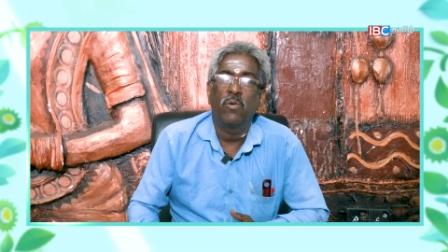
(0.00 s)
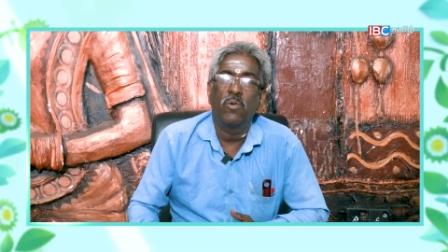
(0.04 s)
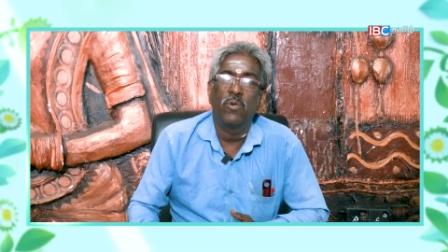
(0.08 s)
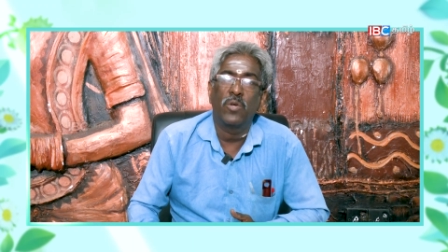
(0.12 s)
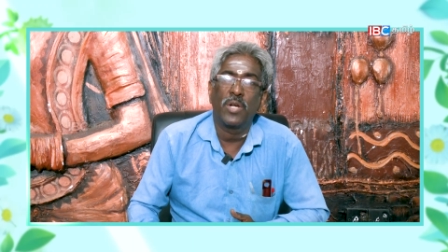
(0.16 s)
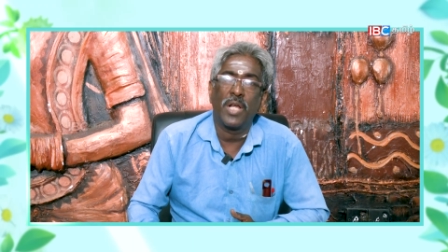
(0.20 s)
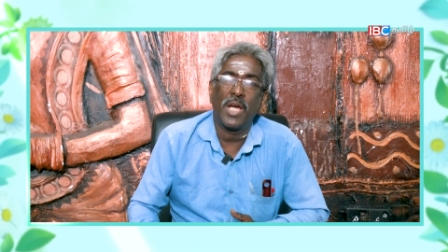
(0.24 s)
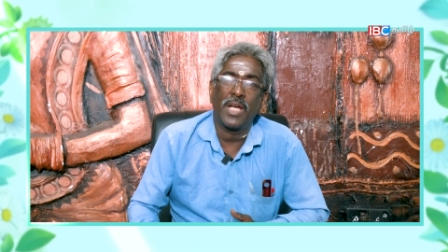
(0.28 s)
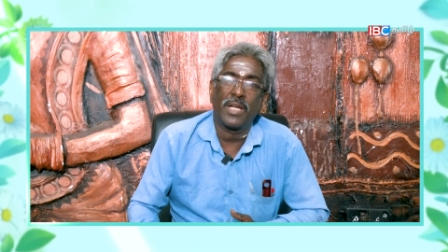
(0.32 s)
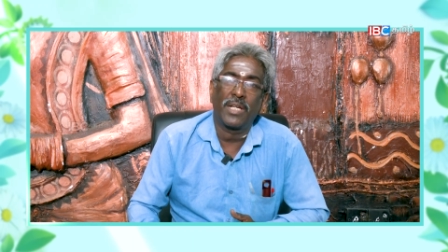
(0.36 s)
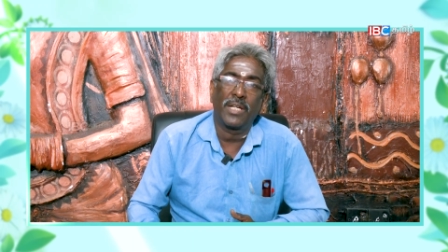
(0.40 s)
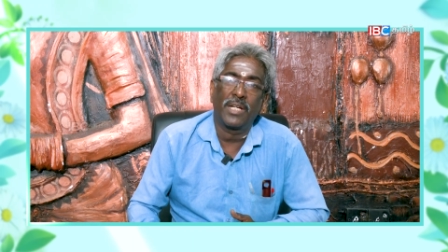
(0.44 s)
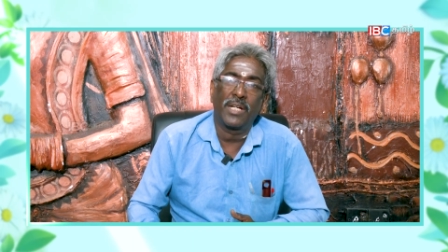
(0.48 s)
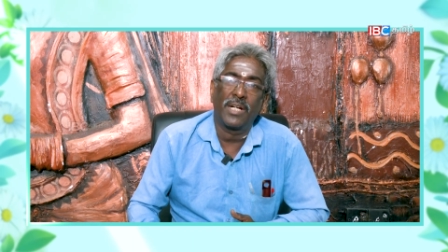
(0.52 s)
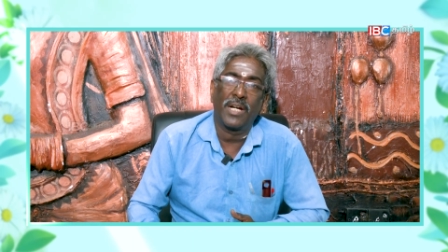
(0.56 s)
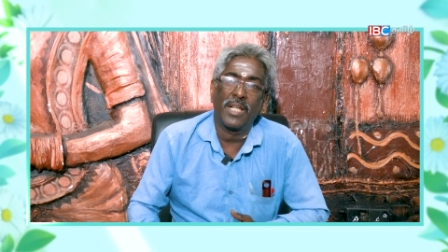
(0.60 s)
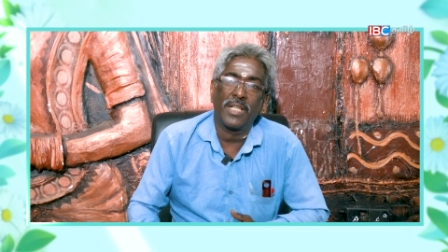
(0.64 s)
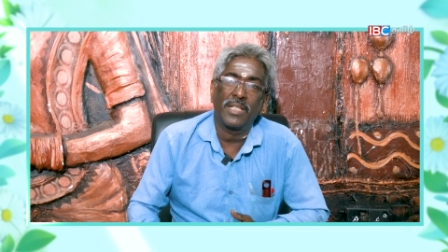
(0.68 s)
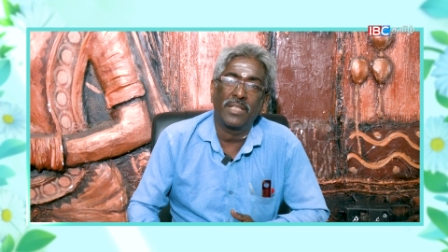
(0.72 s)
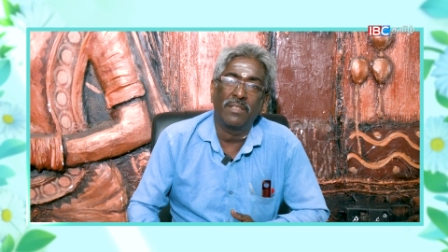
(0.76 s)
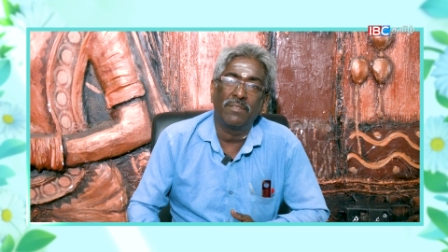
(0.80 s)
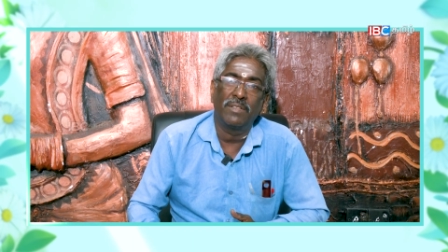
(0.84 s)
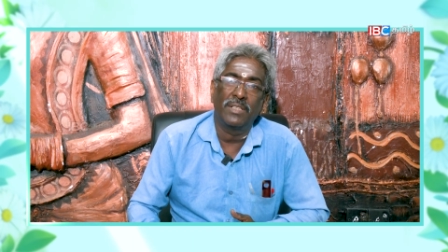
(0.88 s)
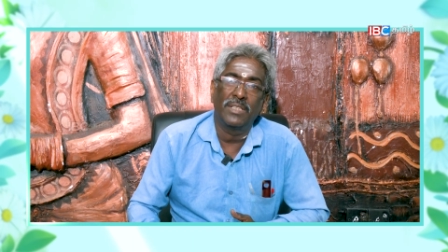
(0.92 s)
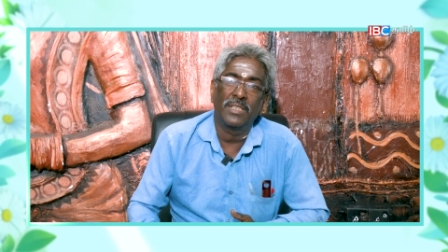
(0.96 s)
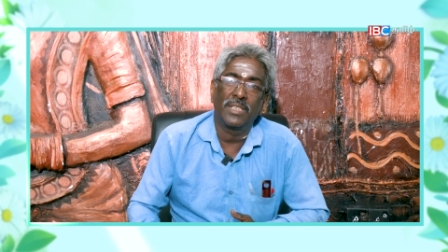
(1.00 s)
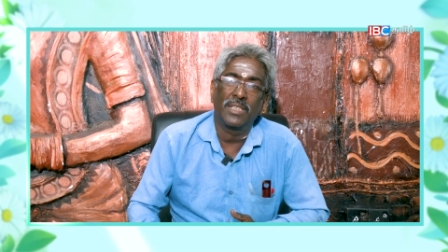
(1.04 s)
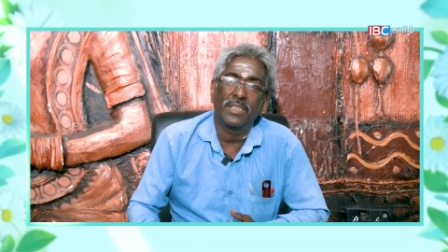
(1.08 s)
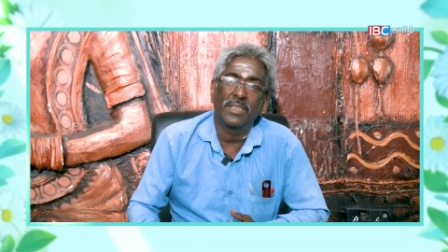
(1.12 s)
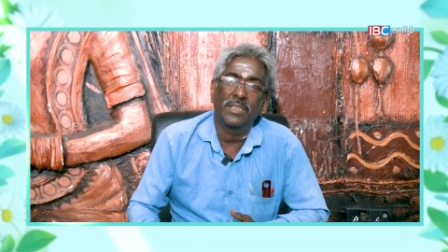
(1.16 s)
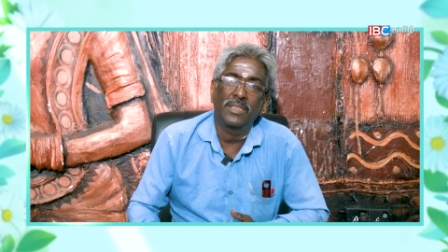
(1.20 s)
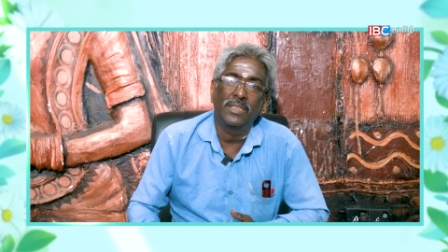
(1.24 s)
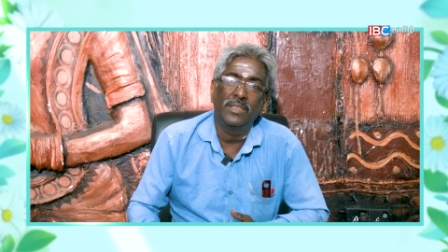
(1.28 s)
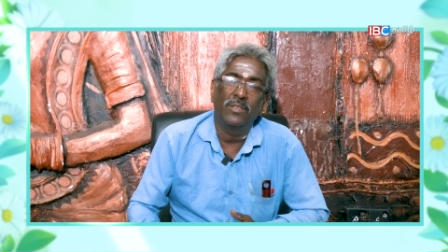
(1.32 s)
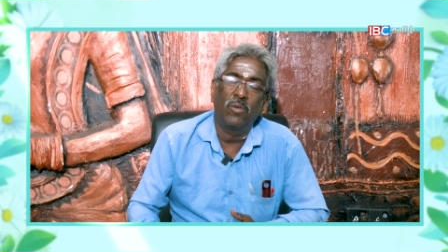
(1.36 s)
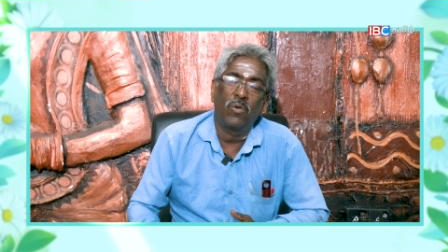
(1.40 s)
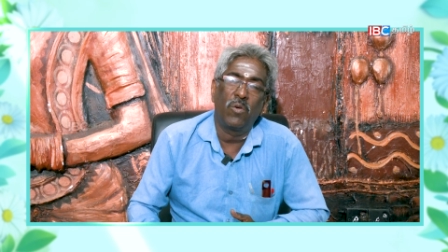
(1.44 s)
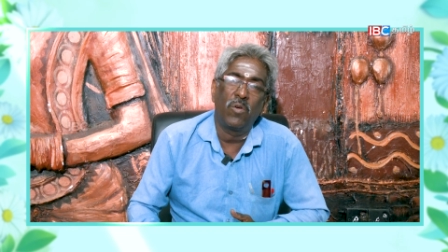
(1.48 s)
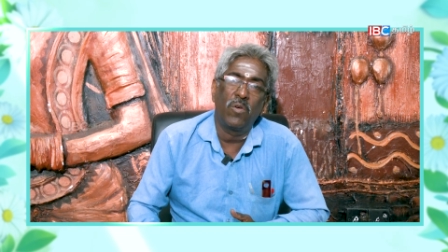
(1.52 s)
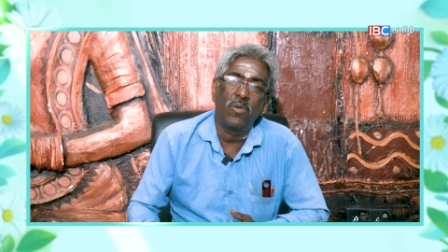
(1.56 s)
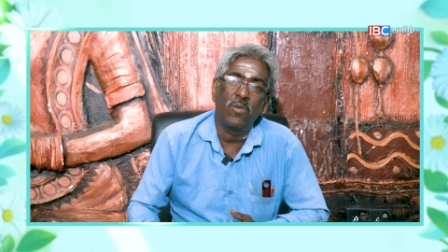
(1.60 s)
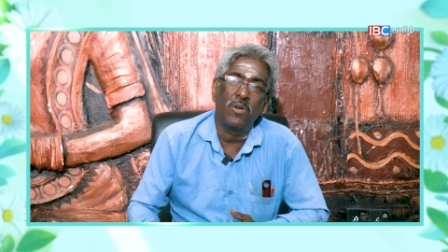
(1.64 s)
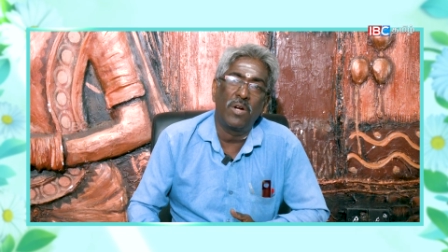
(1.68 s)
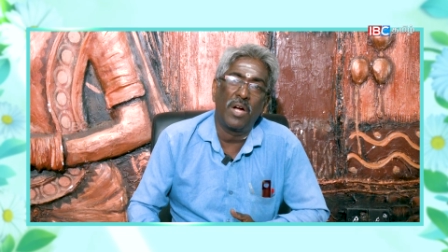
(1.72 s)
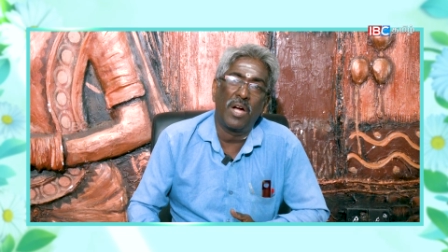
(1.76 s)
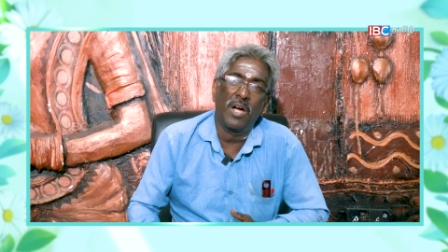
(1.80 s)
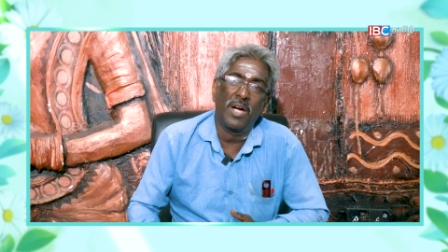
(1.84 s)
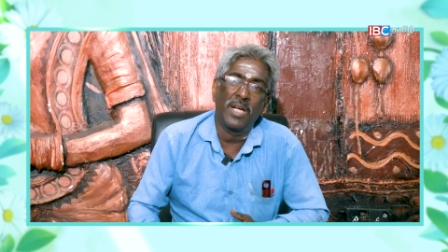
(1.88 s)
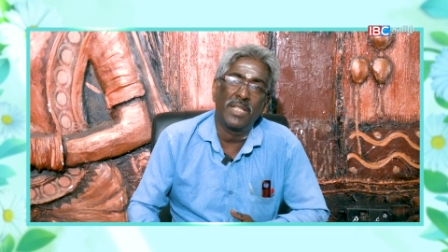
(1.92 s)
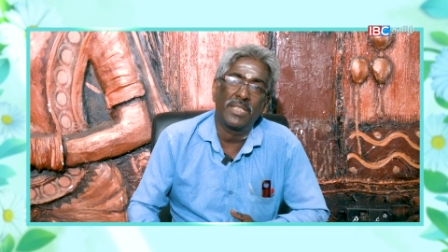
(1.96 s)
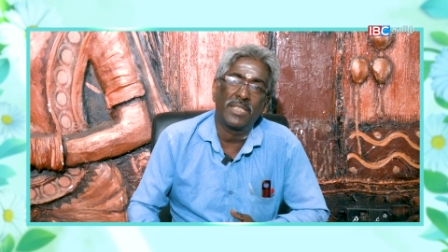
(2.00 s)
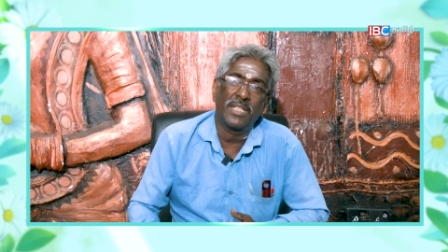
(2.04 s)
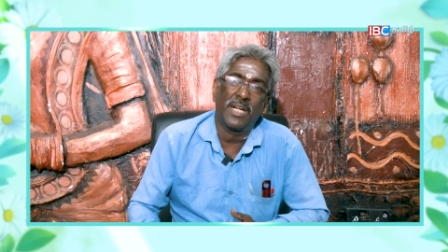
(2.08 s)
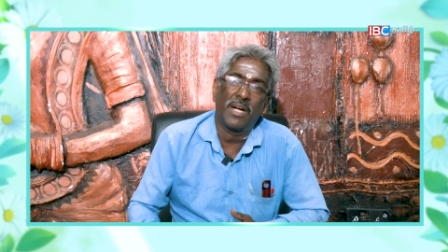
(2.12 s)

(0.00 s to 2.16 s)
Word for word: ஓனாய்க்கு கிடைத்து வந்தது இது ஒழுங்காக